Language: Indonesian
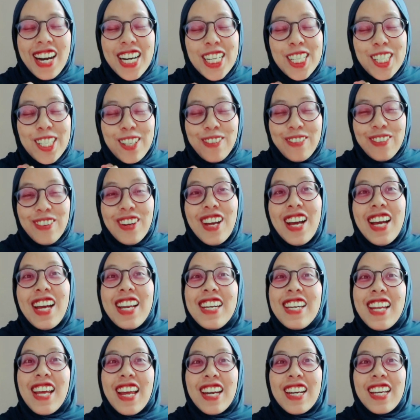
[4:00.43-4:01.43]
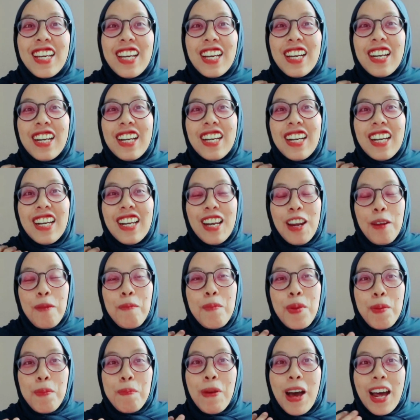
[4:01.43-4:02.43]
Haizu dan
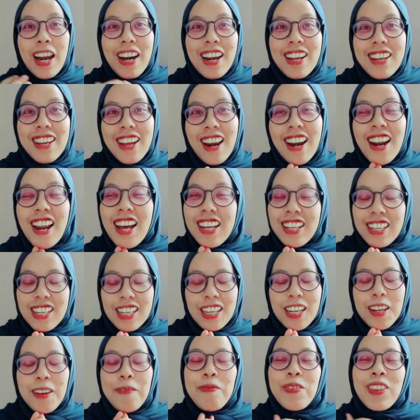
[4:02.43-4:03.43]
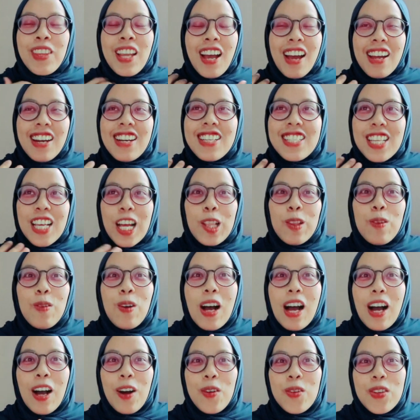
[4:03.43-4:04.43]
lebih parahnya lagi ada satu
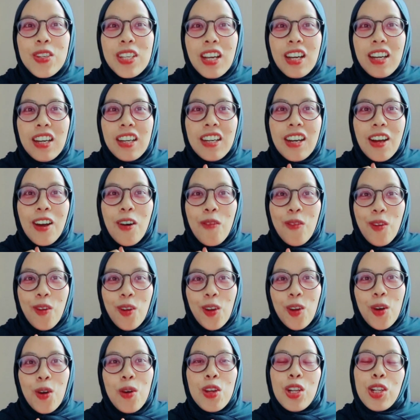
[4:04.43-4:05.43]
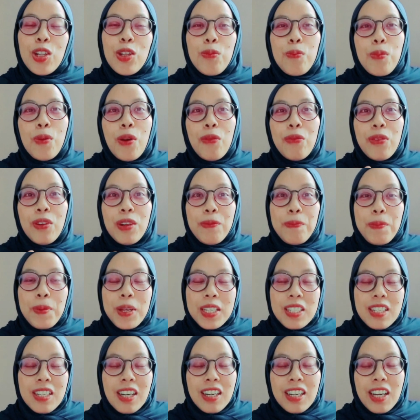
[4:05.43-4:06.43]
akun yang dia follow itu profile
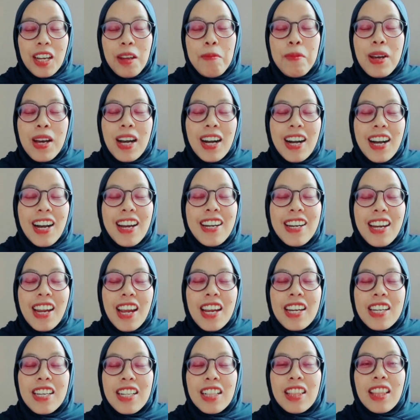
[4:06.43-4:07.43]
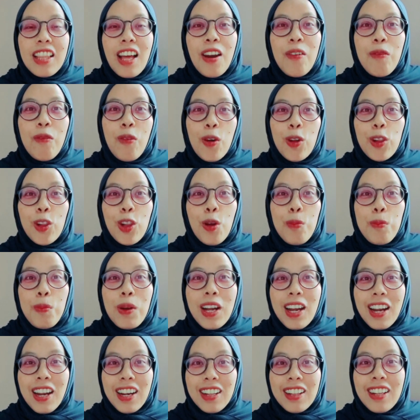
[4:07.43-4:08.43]
picture-nya bahkan editan foto
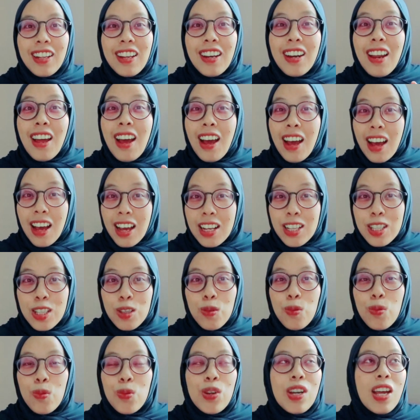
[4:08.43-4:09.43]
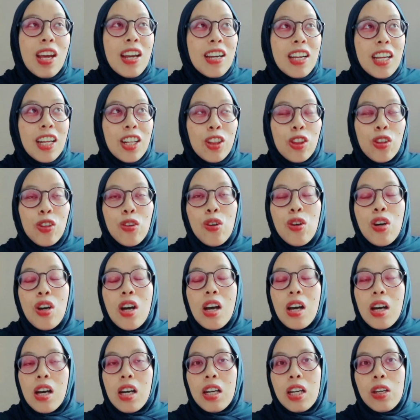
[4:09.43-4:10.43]
pengantin Haizu dan itu
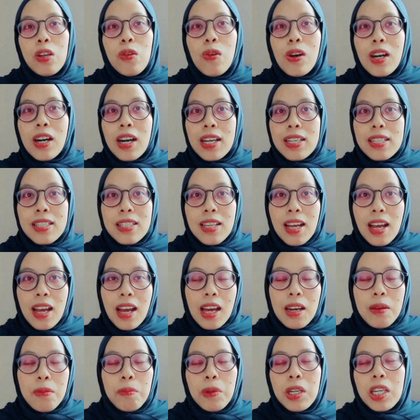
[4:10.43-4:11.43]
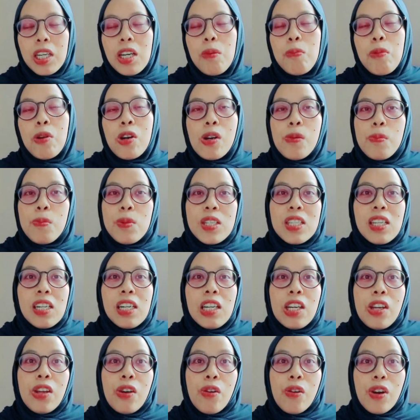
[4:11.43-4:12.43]
gue rasa adminnya
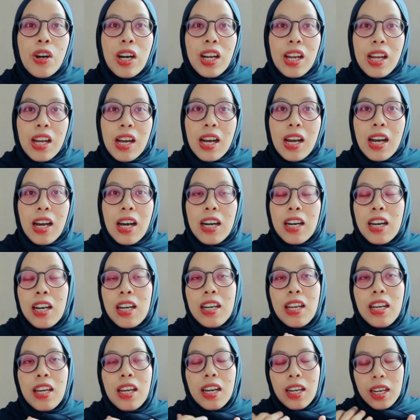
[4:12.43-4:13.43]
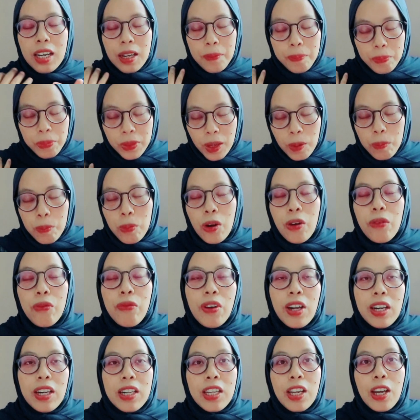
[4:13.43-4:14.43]
berdomisili di Korea karena dari
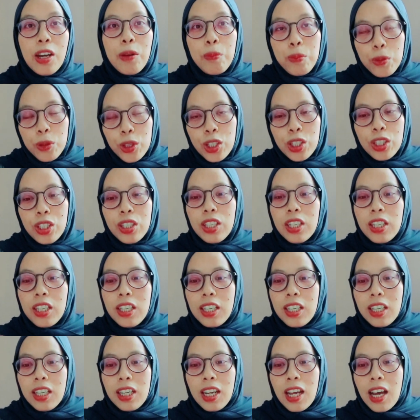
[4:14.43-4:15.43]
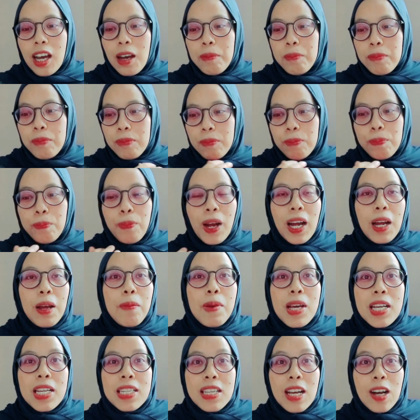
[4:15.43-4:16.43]
profilnya pun ya
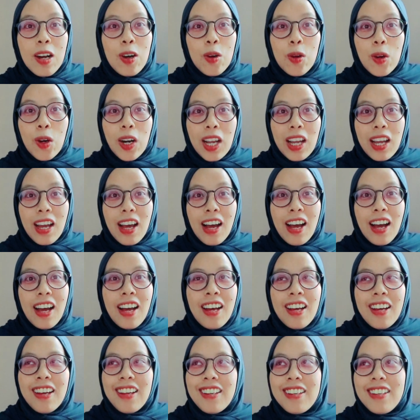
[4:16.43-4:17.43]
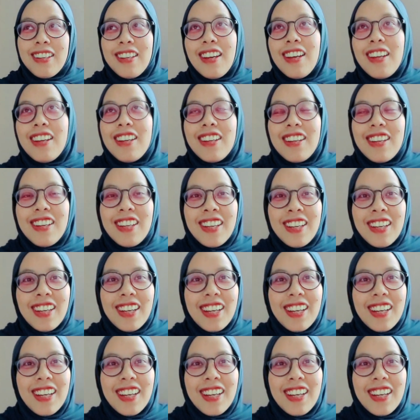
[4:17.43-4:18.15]
pakai bahasa Korea dan